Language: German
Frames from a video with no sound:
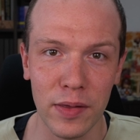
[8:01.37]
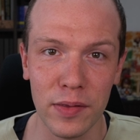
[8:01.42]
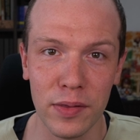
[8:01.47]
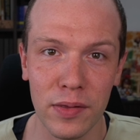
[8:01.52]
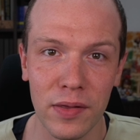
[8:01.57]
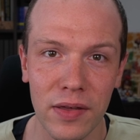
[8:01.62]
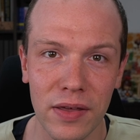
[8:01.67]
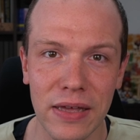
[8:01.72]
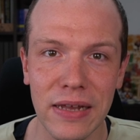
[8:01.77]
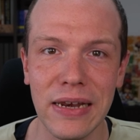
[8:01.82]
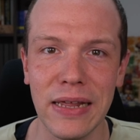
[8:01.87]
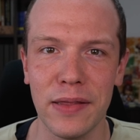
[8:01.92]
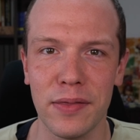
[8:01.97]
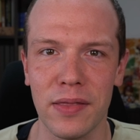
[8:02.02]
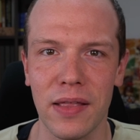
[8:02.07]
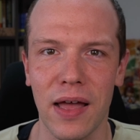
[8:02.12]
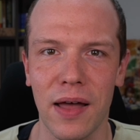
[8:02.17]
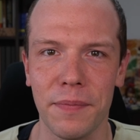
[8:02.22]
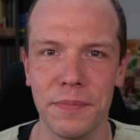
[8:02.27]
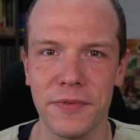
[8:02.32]
ihr es
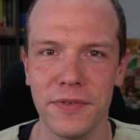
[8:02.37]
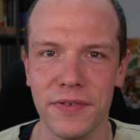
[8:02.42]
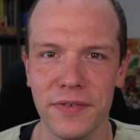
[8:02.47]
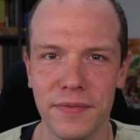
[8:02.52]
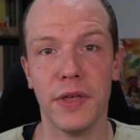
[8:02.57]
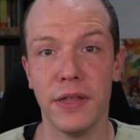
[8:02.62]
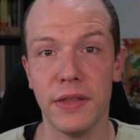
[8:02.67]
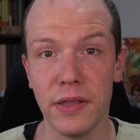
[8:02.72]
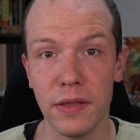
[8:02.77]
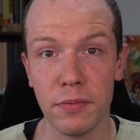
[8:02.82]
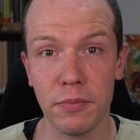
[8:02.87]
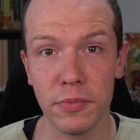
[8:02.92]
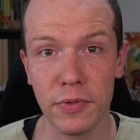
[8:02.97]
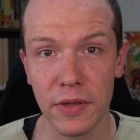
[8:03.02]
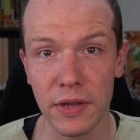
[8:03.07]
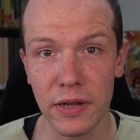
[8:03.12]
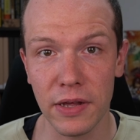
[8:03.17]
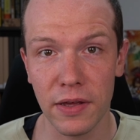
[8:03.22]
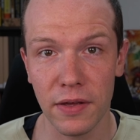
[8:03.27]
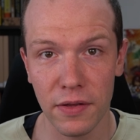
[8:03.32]
gelesen habt. In diesem
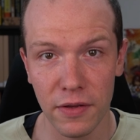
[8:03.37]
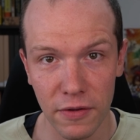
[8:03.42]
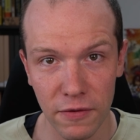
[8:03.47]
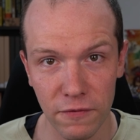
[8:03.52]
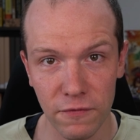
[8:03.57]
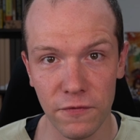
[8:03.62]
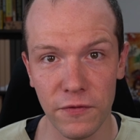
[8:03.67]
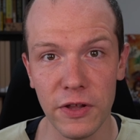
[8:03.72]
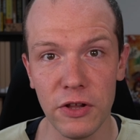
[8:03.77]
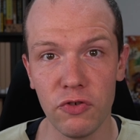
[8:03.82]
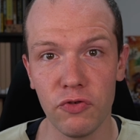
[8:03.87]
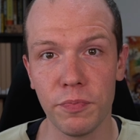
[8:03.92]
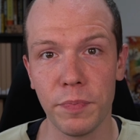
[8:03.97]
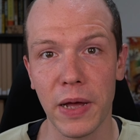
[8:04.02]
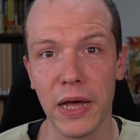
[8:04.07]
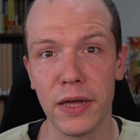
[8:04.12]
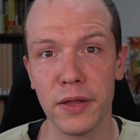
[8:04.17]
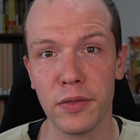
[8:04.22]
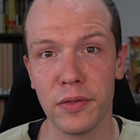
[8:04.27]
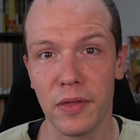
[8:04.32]
Sinne, viel
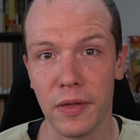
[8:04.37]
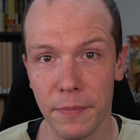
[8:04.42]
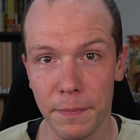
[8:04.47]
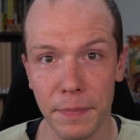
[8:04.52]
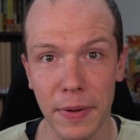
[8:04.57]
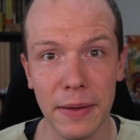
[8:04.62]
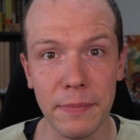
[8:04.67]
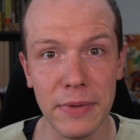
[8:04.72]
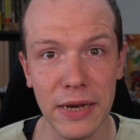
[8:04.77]
Spaß beim